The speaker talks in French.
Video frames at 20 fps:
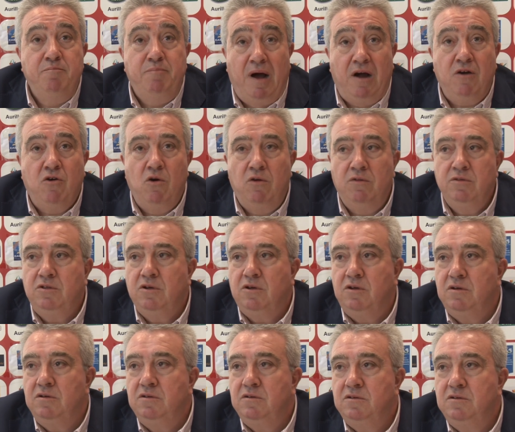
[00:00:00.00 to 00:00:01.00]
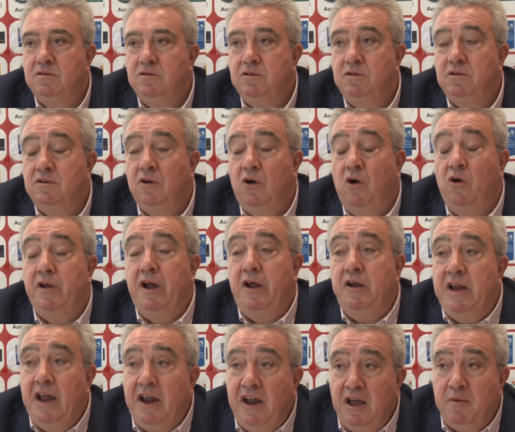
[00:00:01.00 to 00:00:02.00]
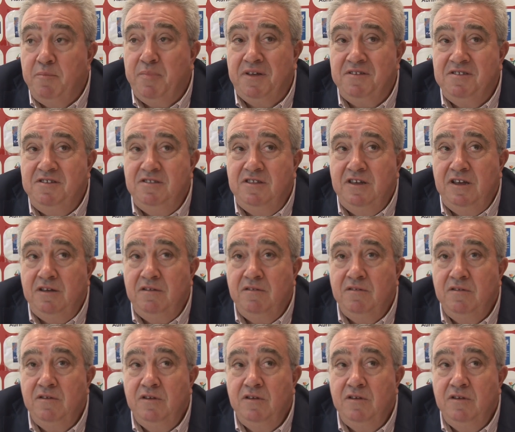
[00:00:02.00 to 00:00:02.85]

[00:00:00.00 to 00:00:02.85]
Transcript: Par contre, on a une incapacité.